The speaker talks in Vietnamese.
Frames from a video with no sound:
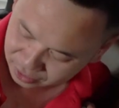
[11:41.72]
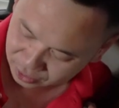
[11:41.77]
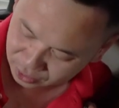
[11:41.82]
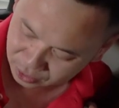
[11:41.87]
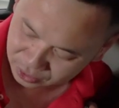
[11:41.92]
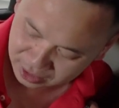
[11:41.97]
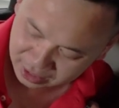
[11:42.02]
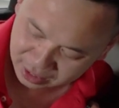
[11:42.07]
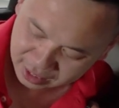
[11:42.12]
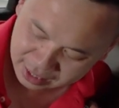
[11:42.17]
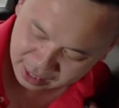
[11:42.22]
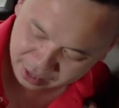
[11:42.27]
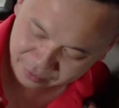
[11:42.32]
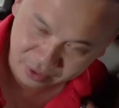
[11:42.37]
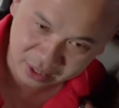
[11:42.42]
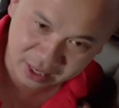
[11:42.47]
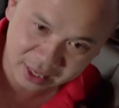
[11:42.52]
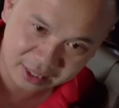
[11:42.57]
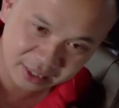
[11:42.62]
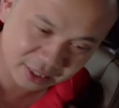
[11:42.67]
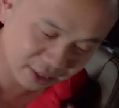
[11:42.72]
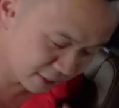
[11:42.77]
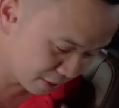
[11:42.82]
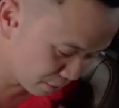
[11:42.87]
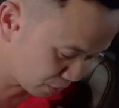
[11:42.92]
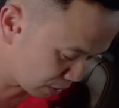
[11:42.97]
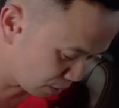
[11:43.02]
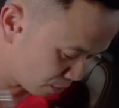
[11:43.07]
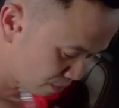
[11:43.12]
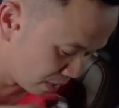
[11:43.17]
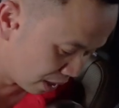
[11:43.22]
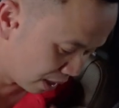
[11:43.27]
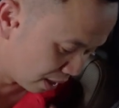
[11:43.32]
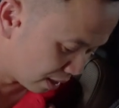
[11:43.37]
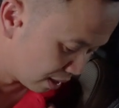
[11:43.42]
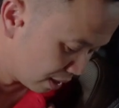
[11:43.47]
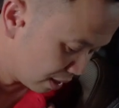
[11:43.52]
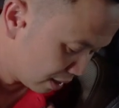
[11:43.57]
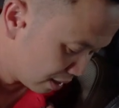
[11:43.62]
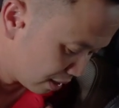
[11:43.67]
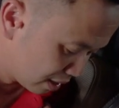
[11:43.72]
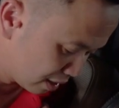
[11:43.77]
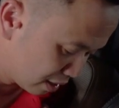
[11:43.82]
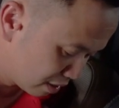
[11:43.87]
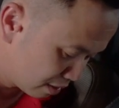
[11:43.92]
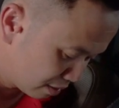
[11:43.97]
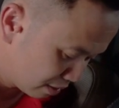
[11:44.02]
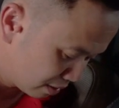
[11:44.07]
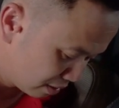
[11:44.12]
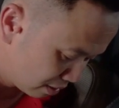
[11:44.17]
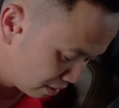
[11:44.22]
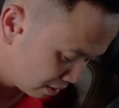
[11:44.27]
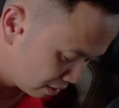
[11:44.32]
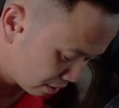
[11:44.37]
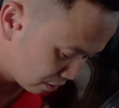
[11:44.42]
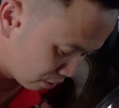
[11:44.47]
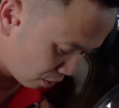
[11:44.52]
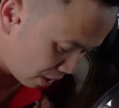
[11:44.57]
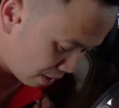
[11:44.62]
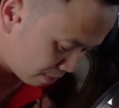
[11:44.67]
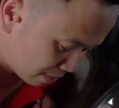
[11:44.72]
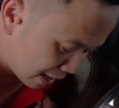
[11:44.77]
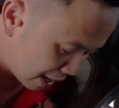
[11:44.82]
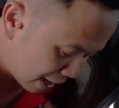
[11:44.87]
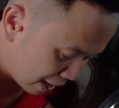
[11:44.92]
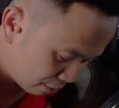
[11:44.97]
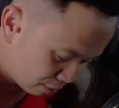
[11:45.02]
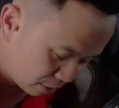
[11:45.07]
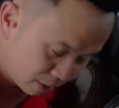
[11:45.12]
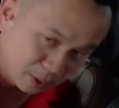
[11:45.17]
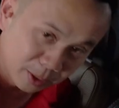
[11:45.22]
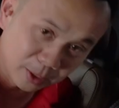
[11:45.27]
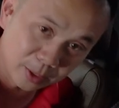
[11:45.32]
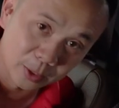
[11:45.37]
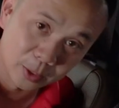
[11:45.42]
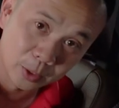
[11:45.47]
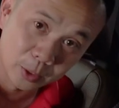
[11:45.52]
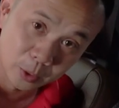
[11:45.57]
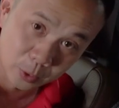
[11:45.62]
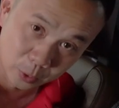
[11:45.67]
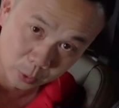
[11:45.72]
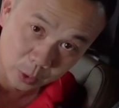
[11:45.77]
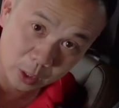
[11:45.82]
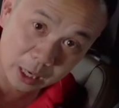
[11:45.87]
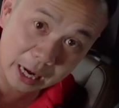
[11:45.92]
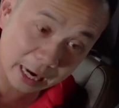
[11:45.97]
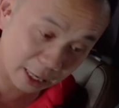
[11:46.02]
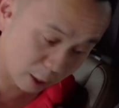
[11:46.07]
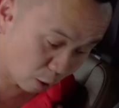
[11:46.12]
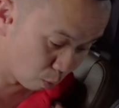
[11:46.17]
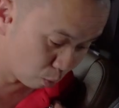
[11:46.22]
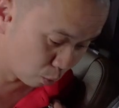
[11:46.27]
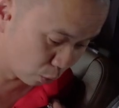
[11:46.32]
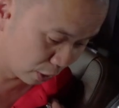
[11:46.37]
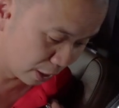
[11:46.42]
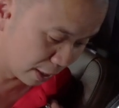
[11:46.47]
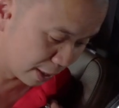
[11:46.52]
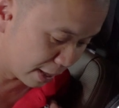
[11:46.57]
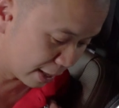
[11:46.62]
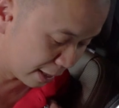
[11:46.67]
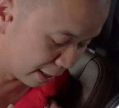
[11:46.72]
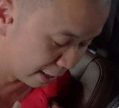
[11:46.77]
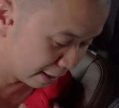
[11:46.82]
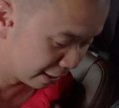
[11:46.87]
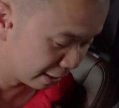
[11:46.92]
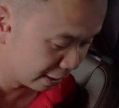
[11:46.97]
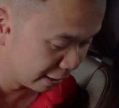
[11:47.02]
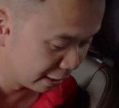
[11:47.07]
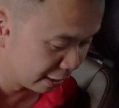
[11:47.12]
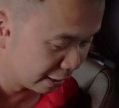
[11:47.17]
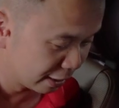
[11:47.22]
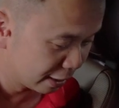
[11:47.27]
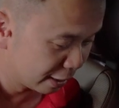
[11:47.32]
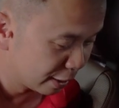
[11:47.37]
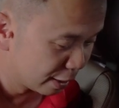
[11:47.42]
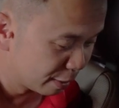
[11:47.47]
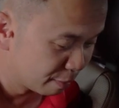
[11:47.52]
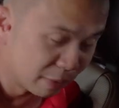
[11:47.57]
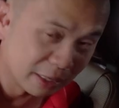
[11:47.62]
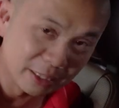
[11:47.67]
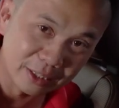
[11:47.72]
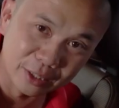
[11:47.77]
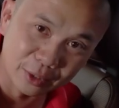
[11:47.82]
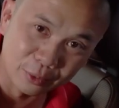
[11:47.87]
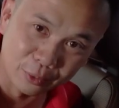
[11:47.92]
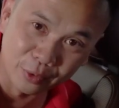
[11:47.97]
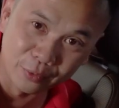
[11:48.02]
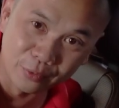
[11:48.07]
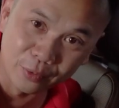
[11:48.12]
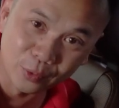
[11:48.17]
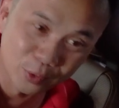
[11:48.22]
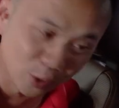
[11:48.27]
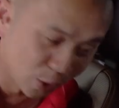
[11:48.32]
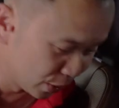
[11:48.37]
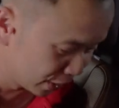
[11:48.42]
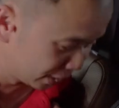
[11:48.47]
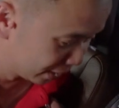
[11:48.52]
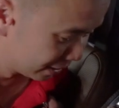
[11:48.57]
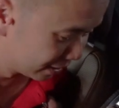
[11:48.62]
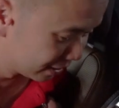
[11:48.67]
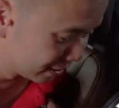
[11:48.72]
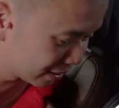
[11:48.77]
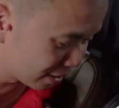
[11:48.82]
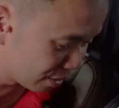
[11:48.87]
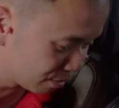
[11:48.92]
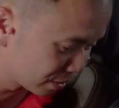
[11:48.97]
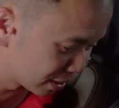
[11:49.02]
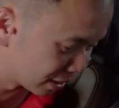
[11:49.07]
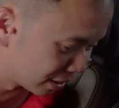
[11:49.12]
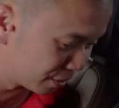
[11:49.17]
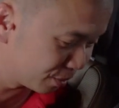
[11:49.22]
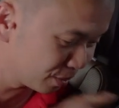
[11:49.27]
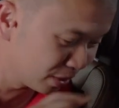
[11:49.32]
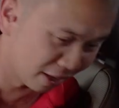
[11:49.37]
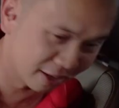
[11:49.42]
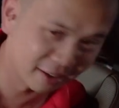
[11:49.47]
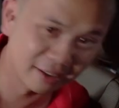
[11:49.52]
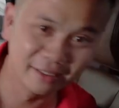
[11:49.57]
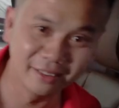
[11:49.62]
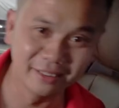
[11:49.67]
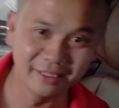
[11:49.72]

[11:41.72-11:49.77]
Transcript: Tôi sẽ cất ngay vào đây chứ nếu không mà lỡ có làm sao thì lại không có tiền đền. Mình chỉ review thôi chứ không sở hữu được.